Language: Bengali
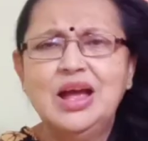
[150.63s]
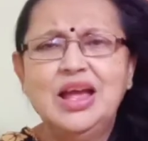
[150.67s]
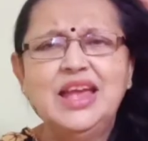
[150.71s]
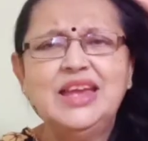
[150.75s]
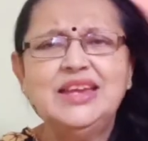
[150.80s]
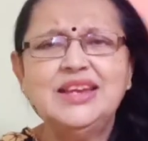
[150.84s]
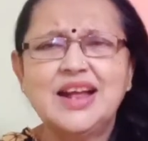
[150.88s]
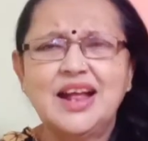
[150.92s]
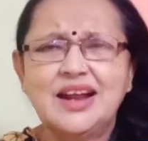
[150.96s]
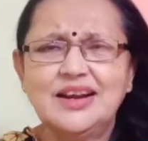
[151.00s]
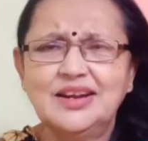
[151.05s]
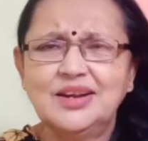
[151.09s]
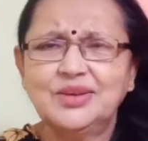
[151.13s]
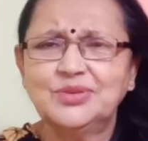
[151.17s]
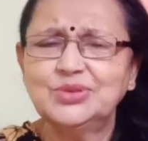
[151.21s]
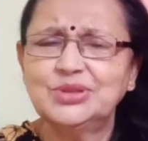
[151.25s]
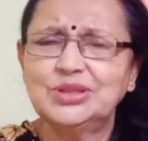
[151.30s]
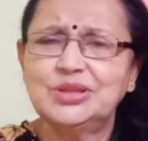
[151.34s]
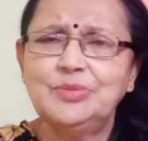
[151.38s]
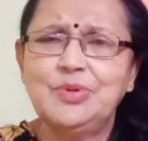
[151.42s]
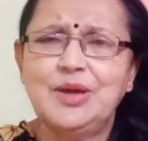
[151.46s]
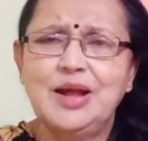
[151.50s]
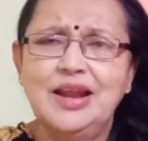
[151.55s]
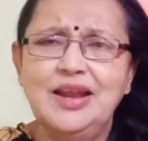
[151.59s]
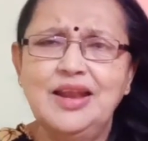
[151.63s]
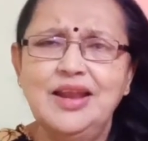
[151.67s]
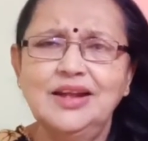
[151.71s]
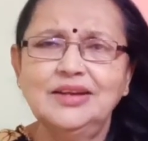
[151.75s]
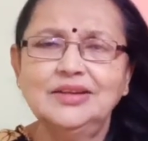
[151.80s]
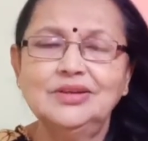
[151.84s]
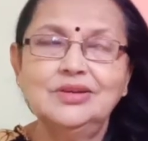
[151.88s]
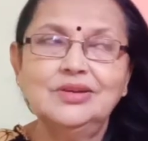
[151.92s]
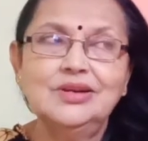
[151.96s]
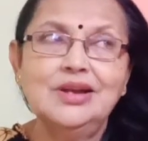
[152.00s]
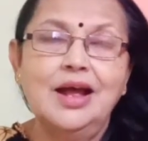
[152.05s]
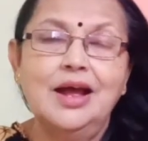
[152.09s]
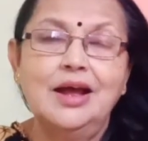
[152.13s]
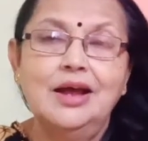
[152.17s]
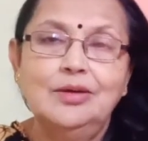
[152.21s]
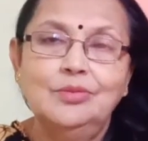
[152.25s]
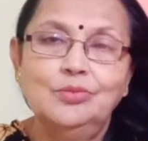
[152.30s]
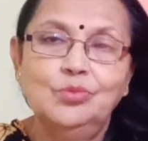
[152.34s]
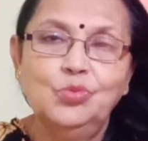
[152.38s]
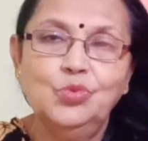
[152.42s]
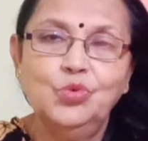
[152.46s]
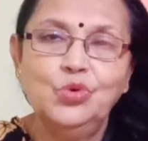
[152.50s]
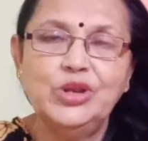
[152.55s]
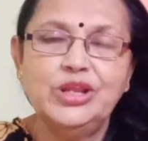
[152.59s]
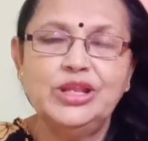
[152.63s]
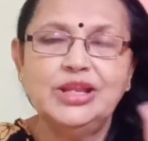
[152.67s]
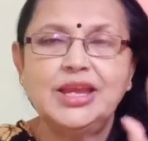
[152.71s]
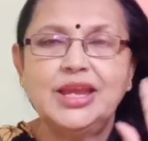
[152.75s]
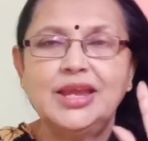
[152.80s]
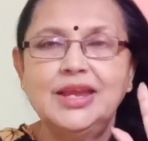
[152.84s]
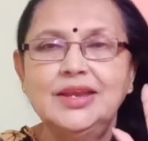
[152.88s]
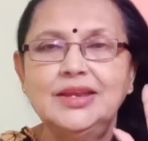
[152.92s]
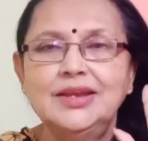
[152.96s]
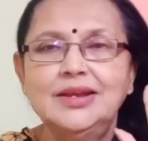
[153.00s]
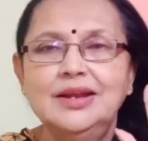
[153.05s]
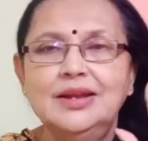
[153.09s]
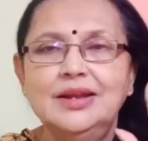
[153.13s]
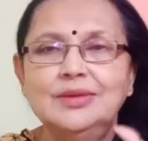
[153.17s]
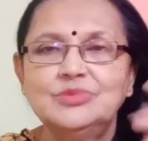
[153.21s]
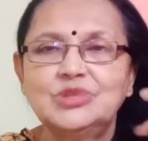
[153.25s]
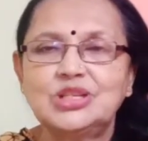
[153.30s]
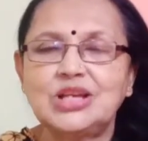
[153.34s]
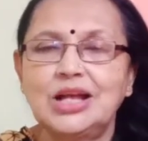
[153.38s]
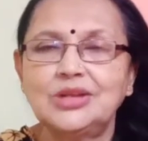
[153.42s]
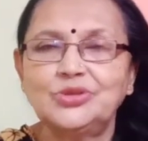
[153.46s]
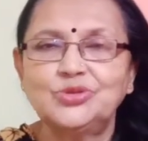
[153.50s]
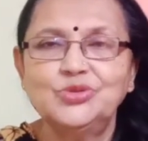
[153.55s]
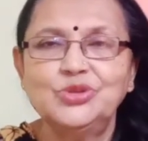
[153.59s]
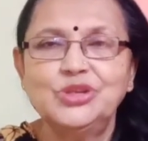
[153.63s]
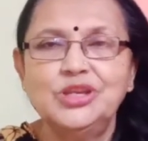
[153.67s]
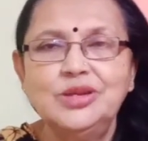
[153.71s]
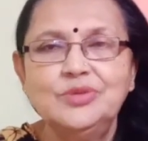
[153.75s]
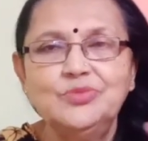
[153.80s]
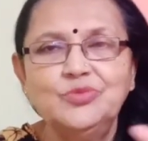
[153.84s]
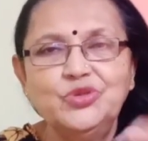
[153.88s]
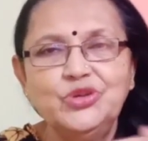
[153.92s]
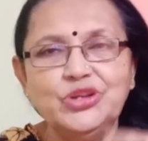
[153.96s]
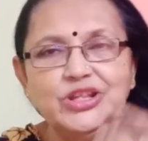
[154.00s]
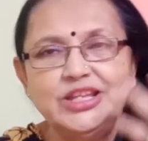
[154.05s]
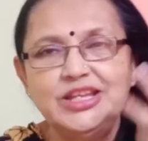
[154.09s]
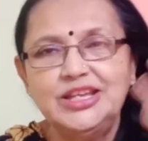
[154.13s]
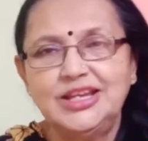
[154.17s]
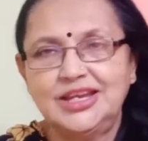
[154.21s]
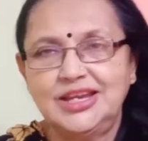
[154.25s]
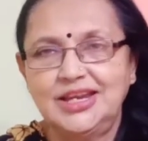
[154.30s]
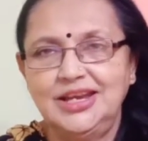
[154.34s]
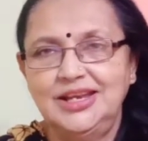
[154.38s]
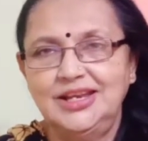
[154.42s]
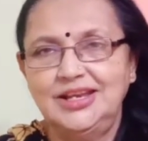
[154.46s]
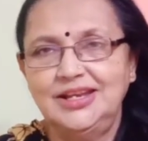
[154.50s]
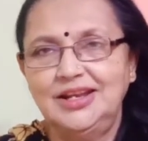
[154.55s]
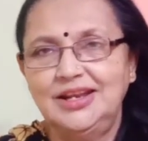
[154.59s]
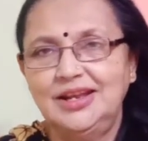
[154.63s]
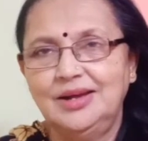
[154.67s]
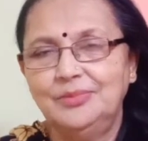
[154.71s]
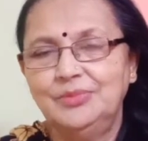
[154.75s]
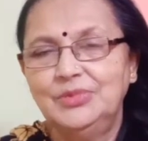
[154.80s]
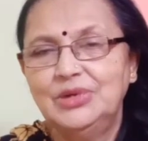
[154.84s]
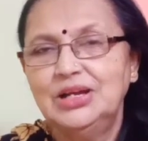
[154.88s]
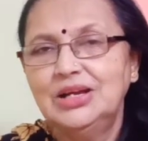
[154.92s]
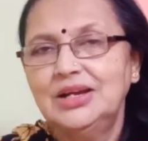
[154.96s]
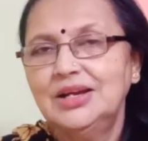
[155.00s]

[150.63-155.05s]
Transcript: এই রান্না করতে ভাল লাগলো না মুড়ি খেয়ে নিলাম ছাতু দিয়ে মুড়ি দিয়ে খেয়ে নিলাম